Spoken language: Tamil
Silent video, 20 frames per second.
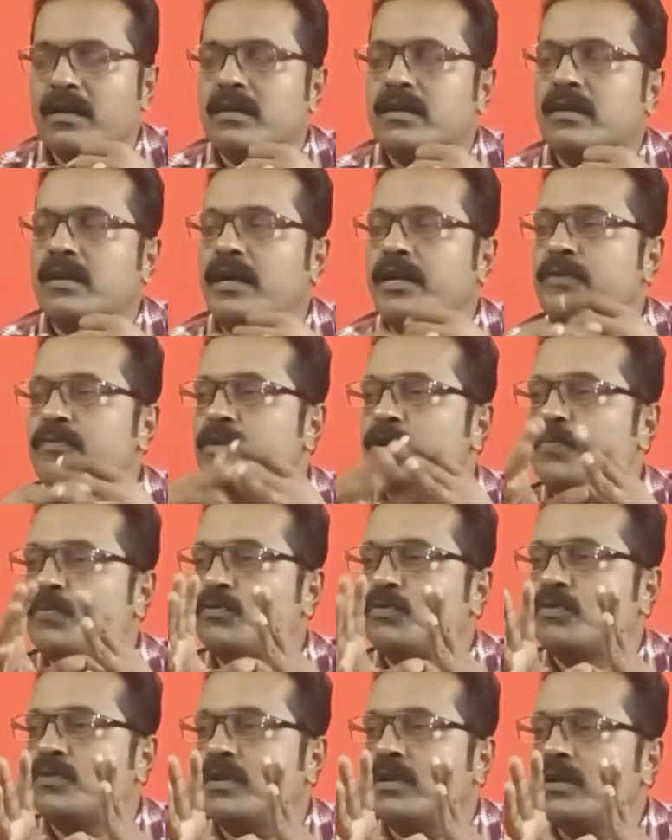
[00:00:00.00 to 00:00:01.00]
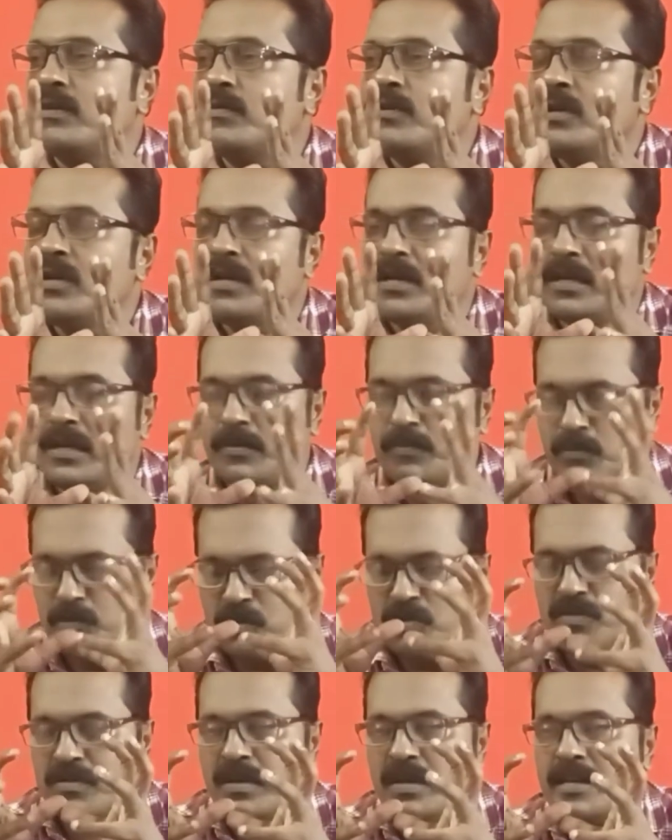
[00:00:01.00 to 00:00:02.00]
அறிவியல் புத்தகங்களை
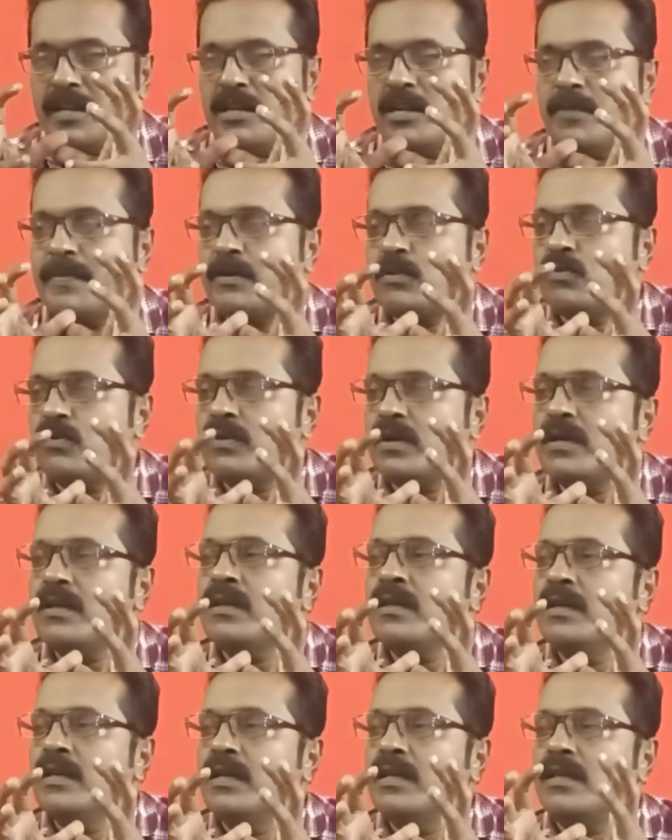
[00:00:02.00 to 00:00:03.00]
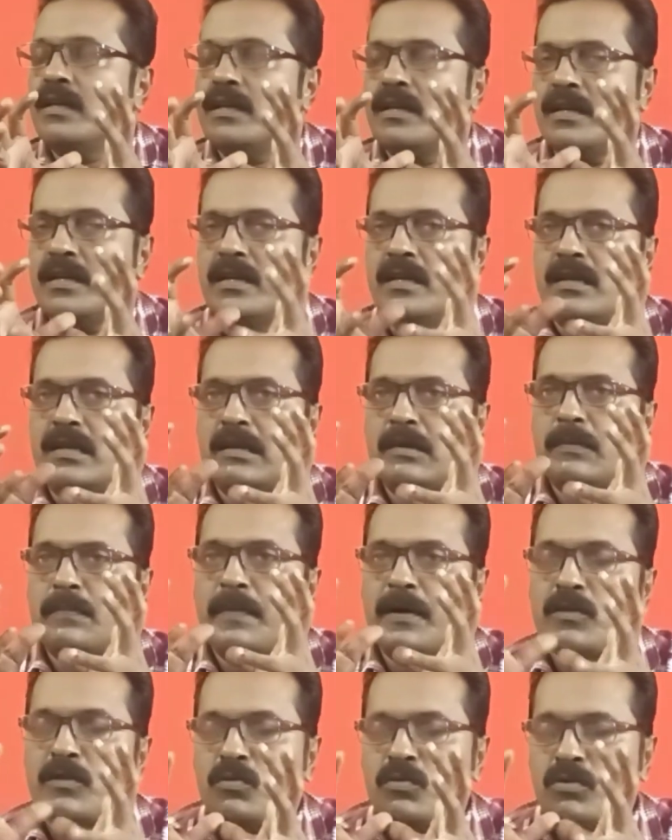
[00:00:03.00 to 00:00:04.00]
முடிஞ்சால் என்ன பண்ணணும்னா
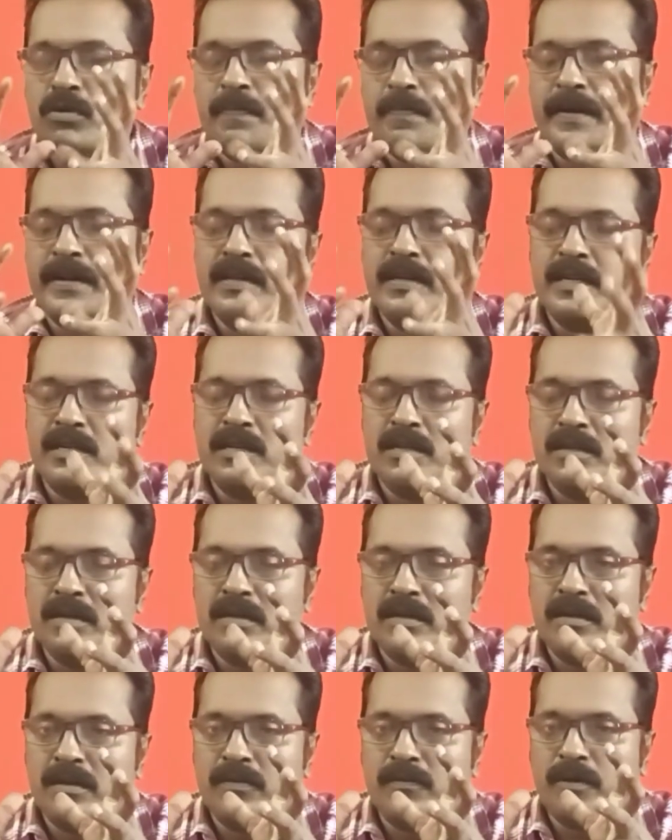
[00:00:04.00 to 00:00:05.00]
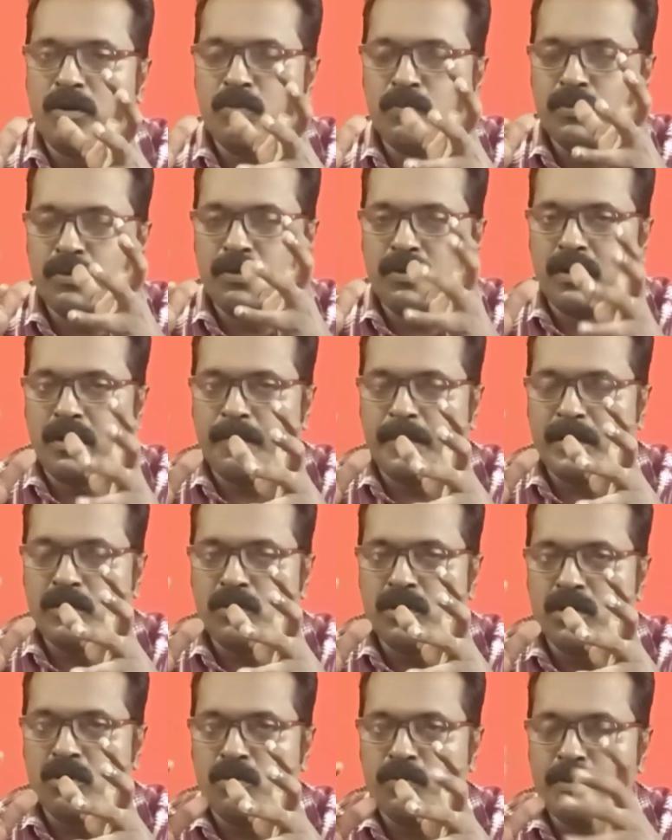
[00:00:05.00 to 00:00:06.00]
பதினொன்று பன்னிரெண்டு வகுப்பு
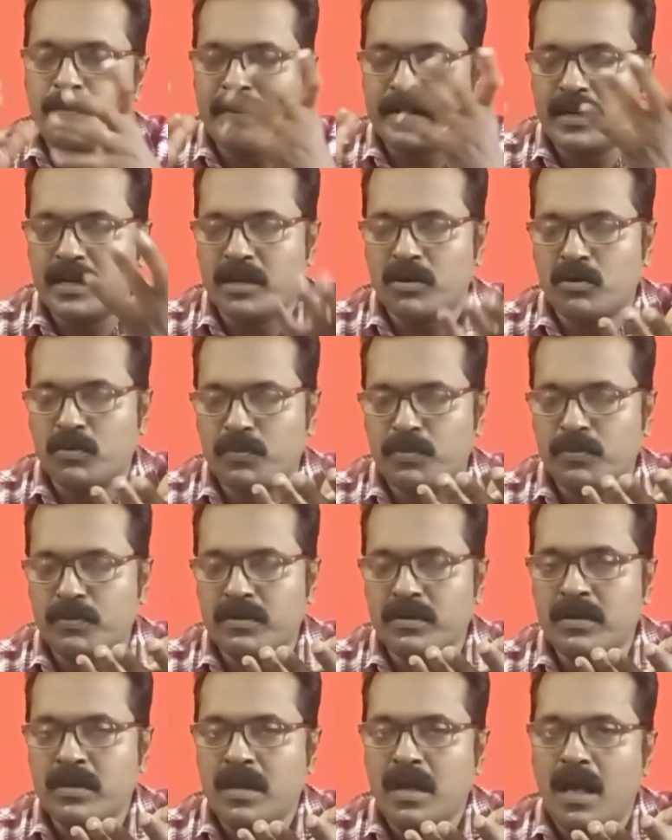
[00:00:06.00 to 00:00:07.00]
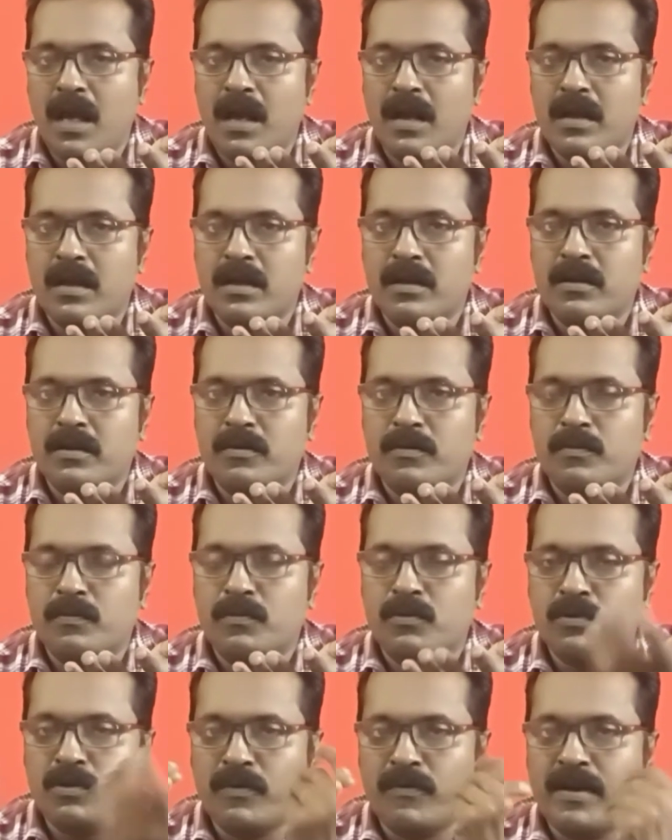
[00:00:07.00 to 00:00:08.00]
பதினொன்றாம் வகுப்பு பன்னெண்டாம் வகுப்பு
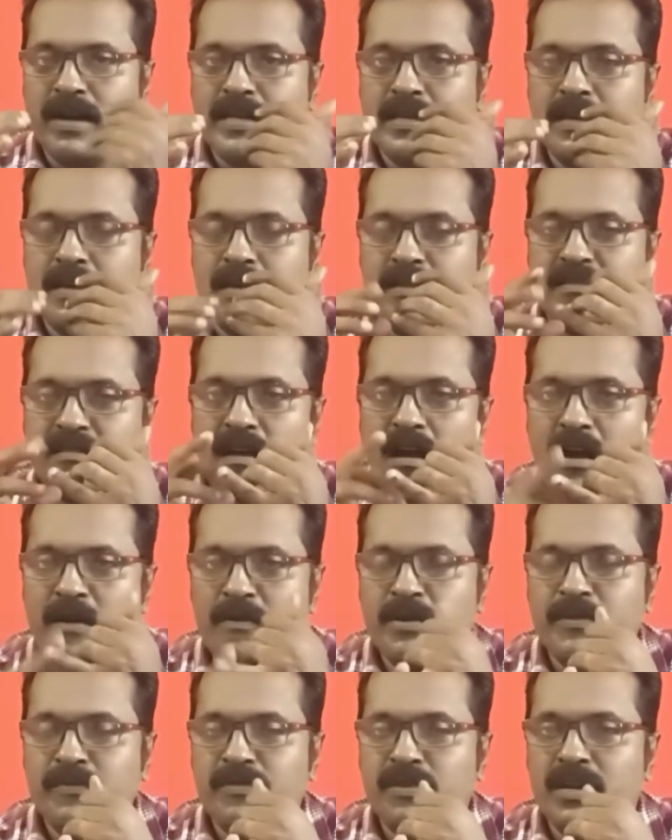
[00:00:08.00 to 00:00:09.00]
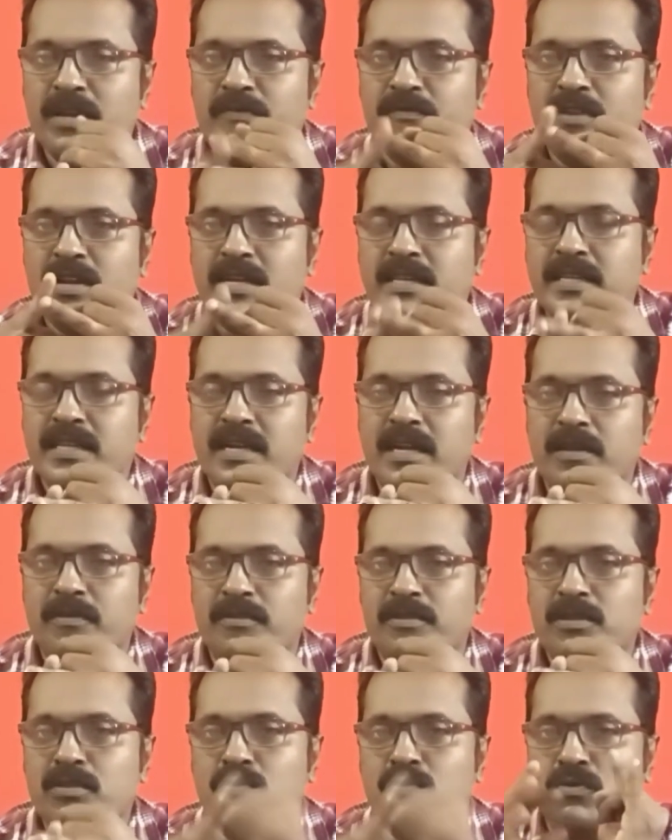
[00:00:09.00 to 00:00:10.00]
புக்கை வாங்கி அதில் தாவரவியல் விலங்கியலை
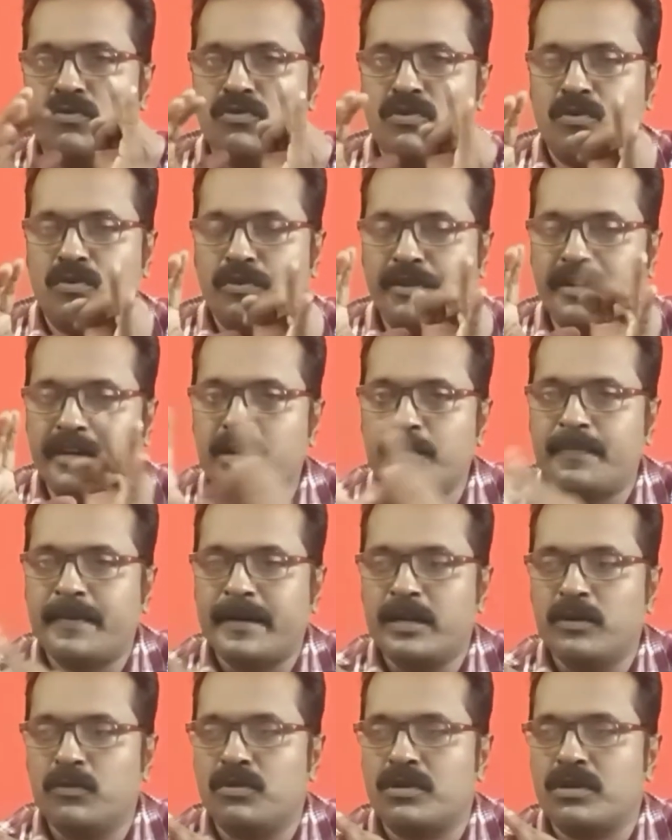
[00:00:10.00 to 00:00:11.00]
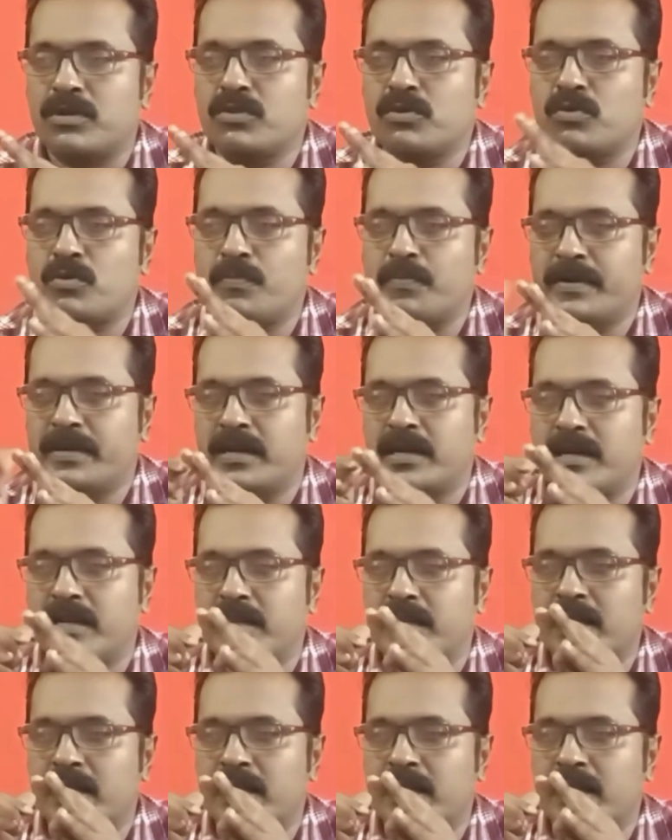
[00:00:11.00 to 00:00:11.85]
வந்து கொஞ்சம் ஒரு ரீட் பண்ணி விட்றது ரொம்ப நல்லது